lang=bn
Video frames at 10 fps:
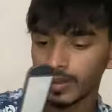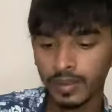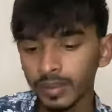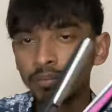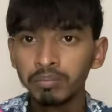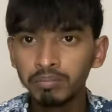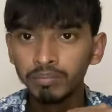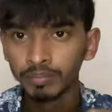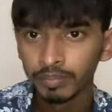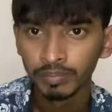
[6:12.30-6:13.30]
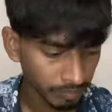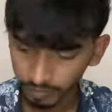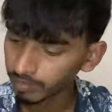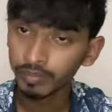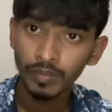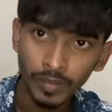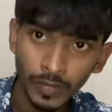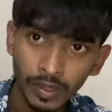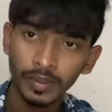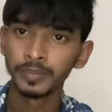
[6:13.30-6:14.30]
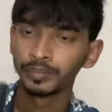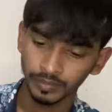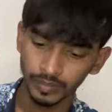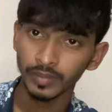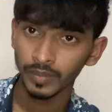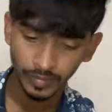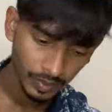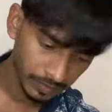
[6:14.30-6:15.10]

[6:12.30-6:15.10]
নিজের জন্য নিজে স্টেট করি নাই সেটা আপনাদের দেখানোর জন্য আমি